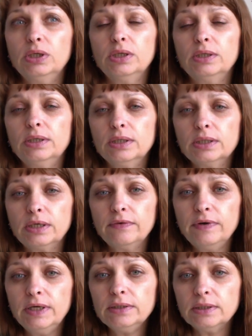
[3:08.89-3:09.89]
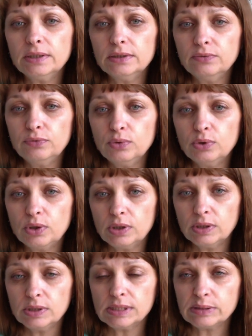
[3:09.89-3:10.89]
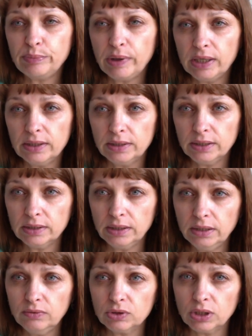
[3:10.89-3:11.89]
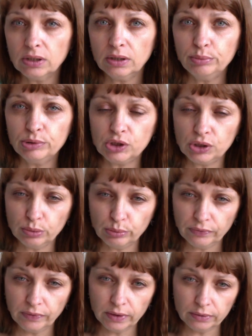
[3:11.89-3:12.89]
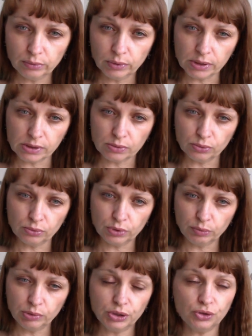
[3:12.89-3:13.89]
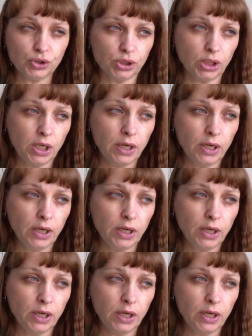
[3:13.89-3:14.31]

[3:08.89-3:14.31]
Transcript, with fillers: а, кроватка двухспальня, э, да, вот как обычно бывает у нас у ребятишек.